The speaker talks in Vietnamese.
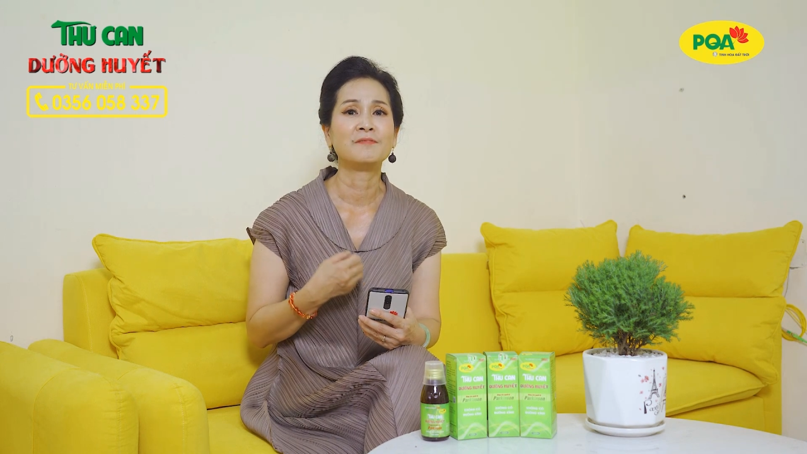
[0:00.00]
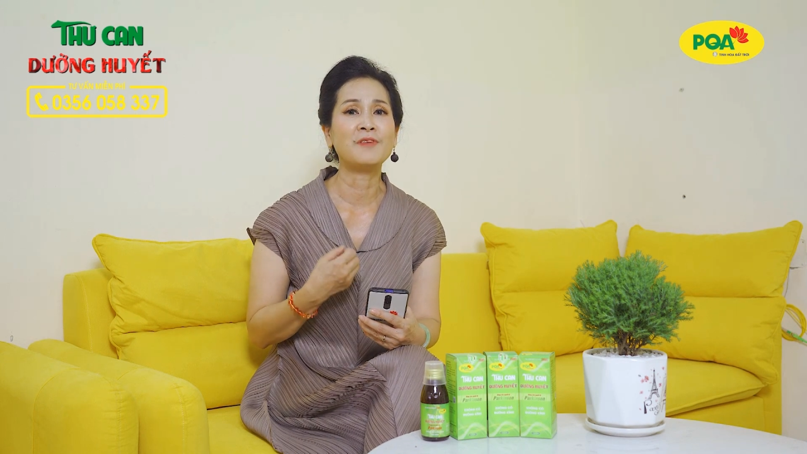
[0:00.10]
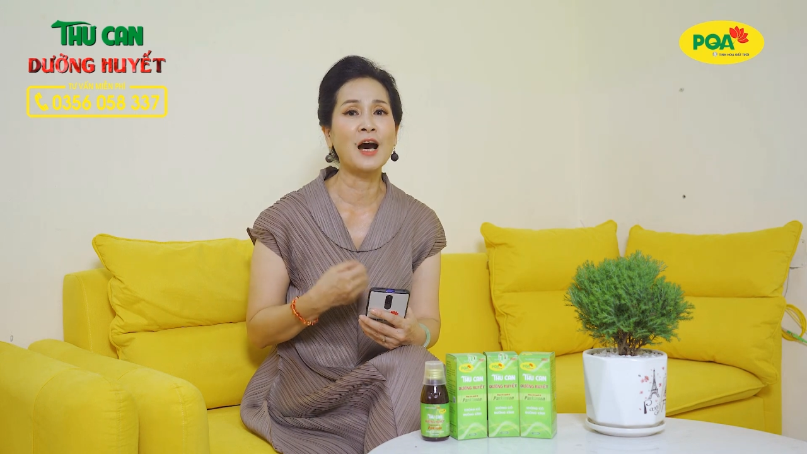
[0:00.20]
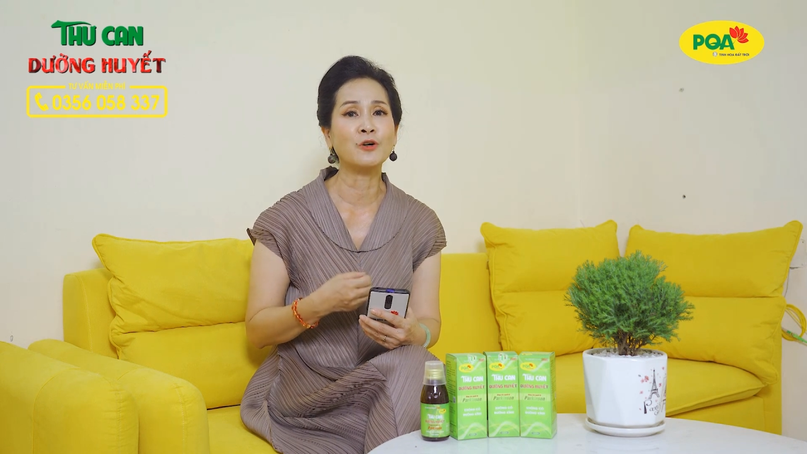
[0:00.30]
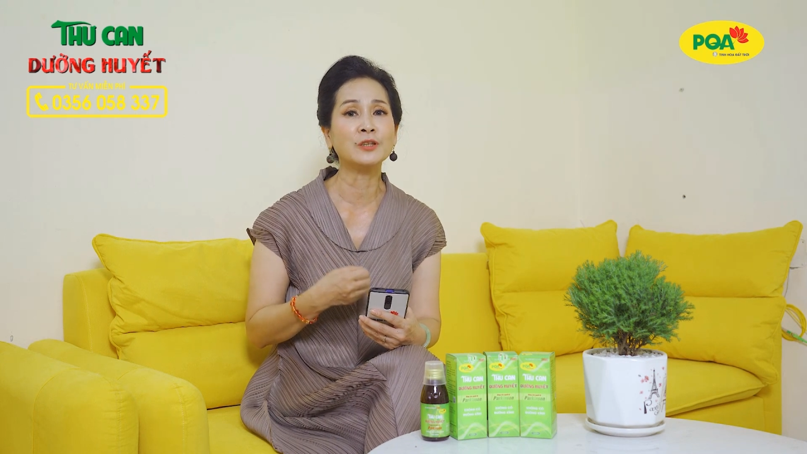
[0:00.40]

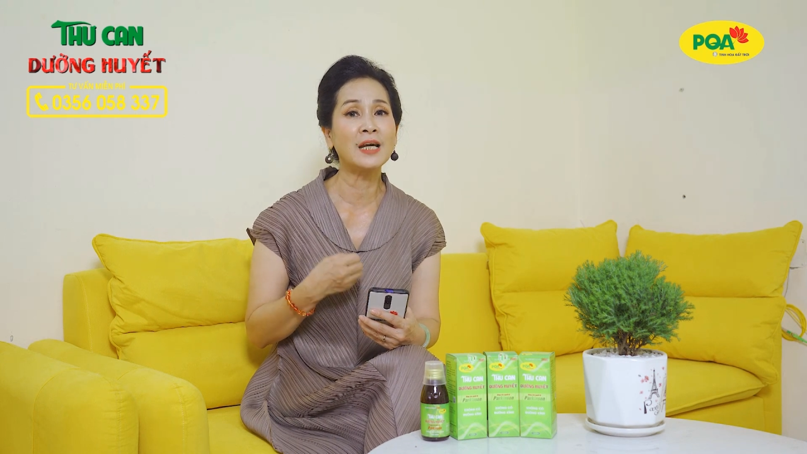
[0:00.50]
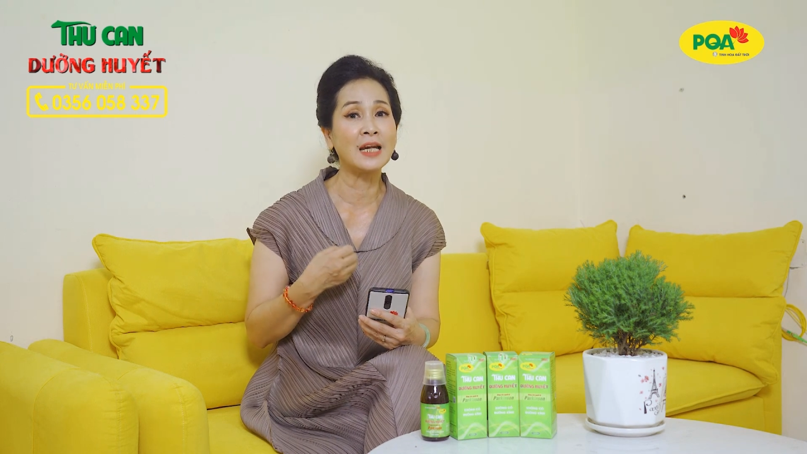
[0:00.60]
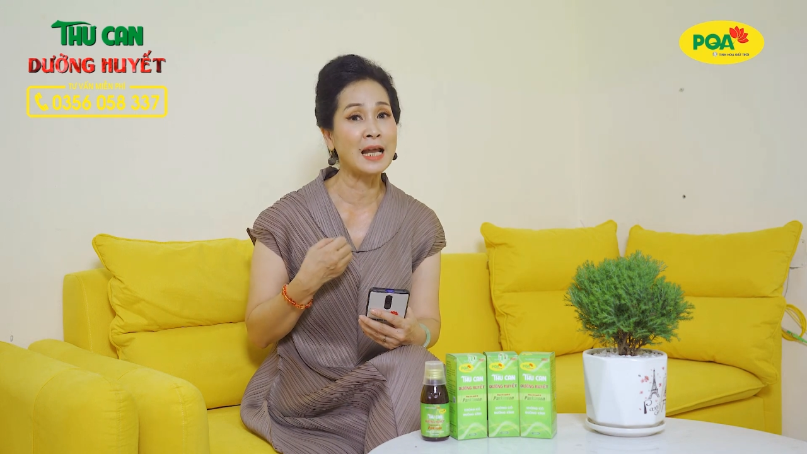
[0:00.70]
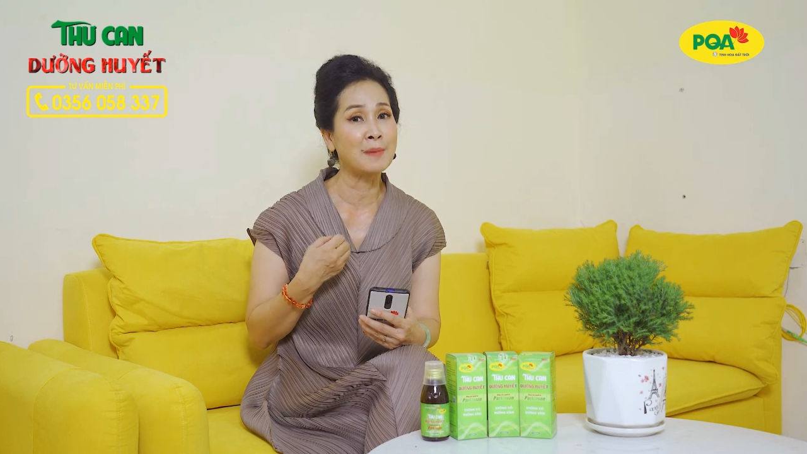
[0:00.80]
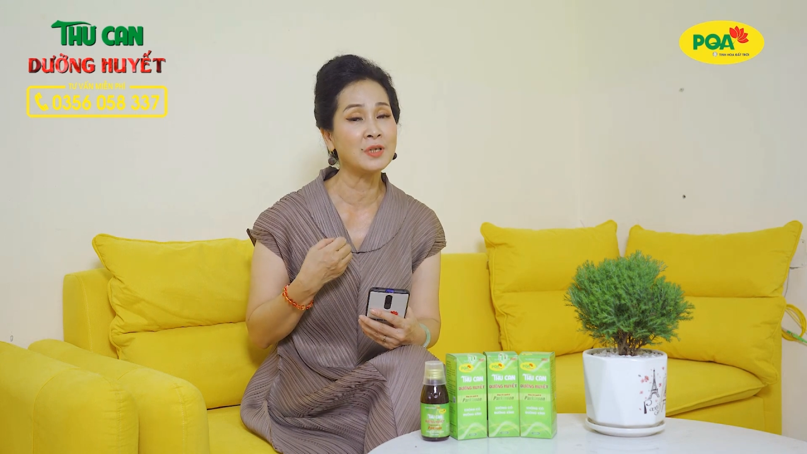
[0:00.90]
và có thể
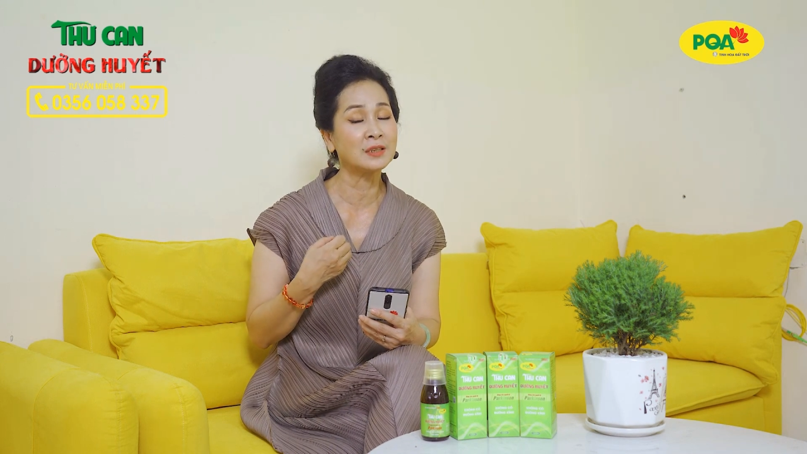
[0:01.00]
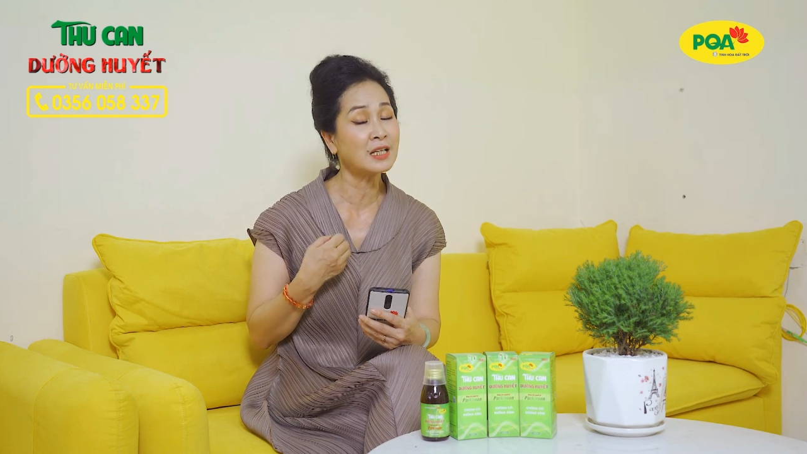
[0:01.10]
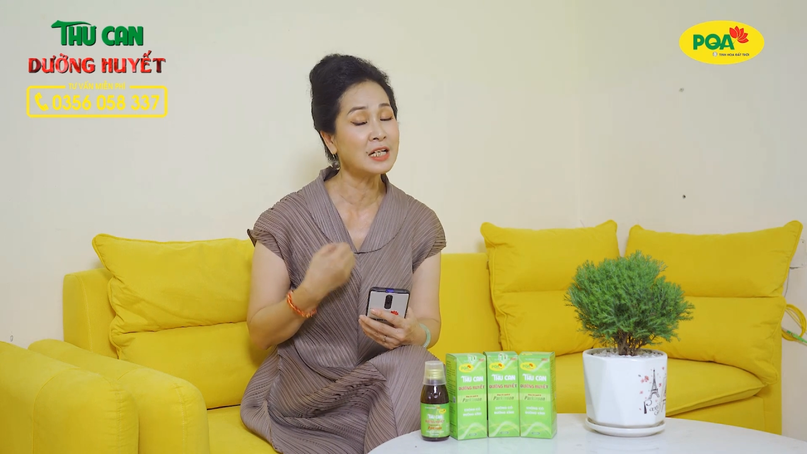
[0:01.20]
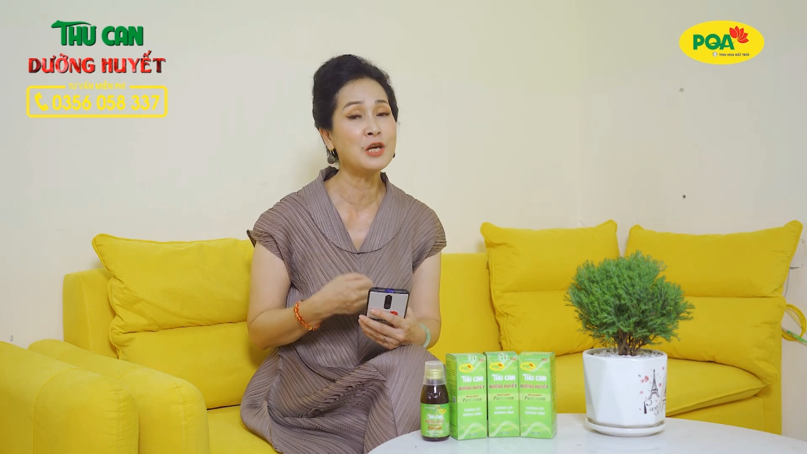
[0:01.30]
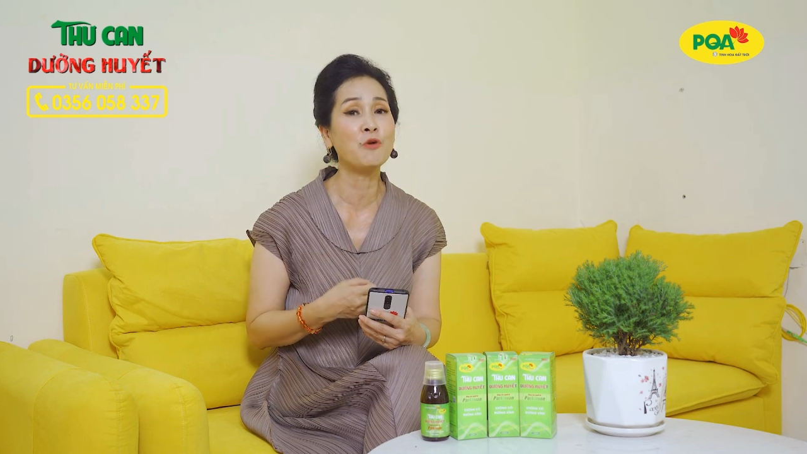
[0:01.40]
làm được
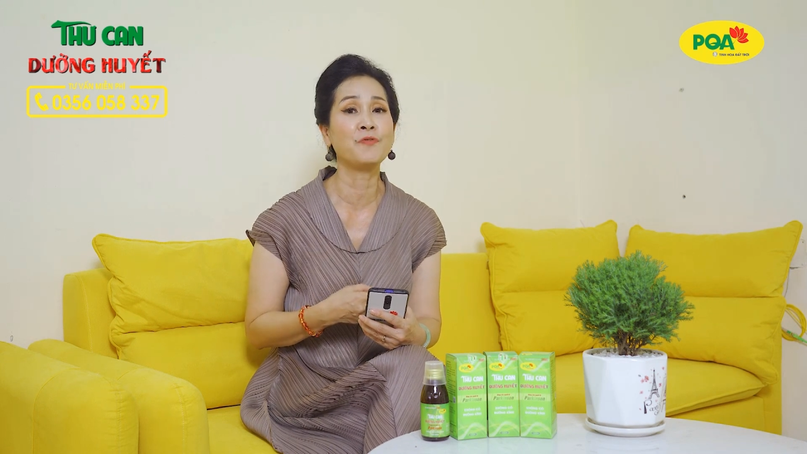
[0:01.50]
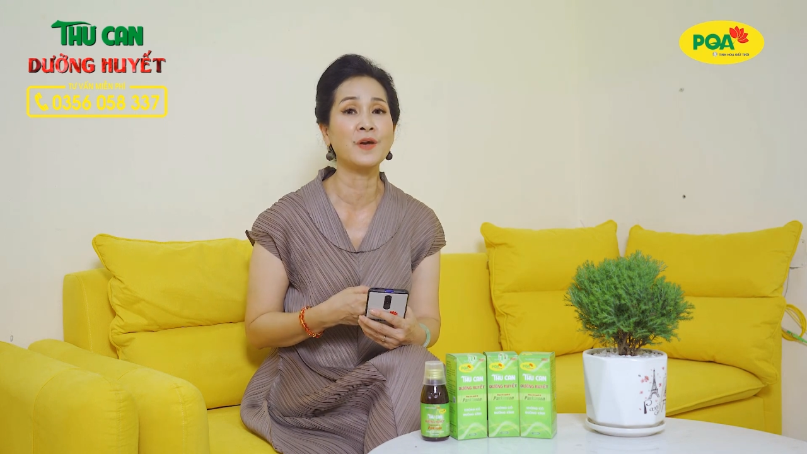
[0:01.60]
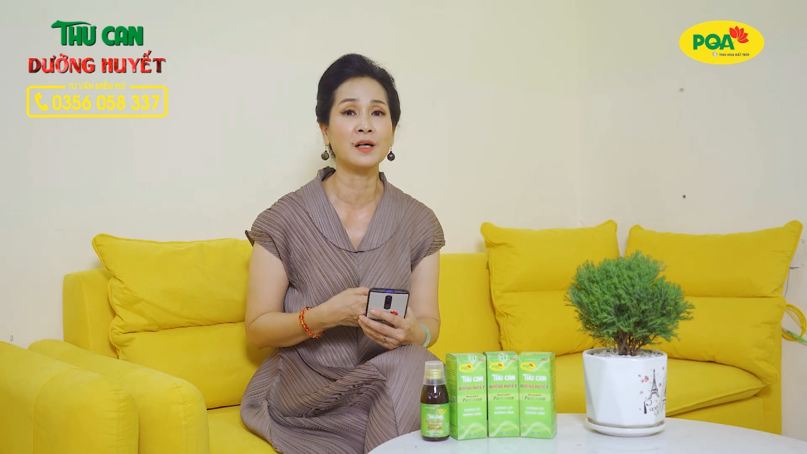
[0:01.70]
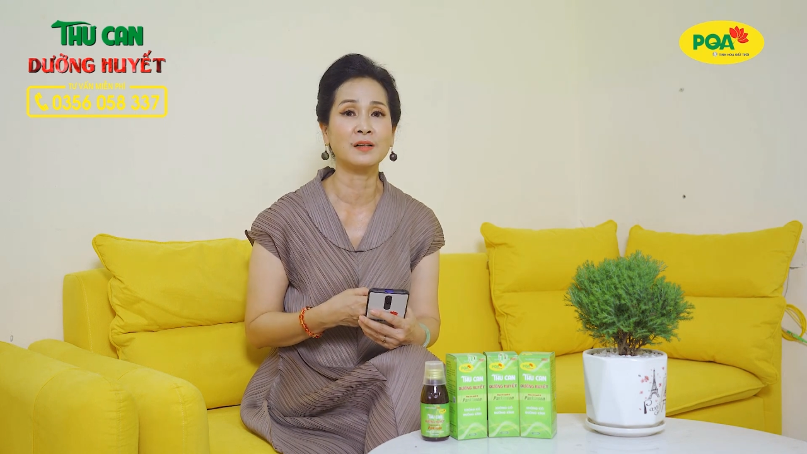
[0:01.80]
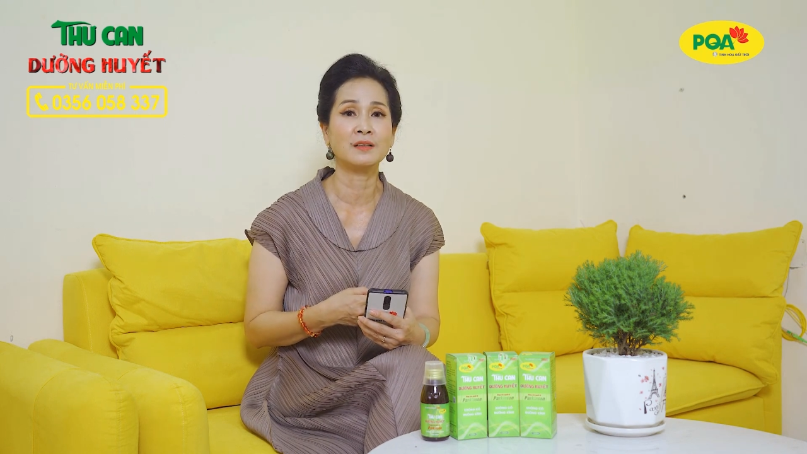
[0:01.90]
rất nhiều
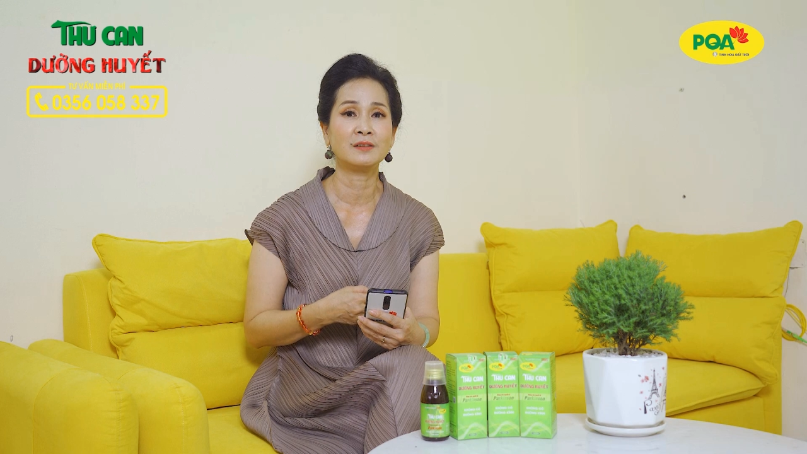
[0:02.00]
việc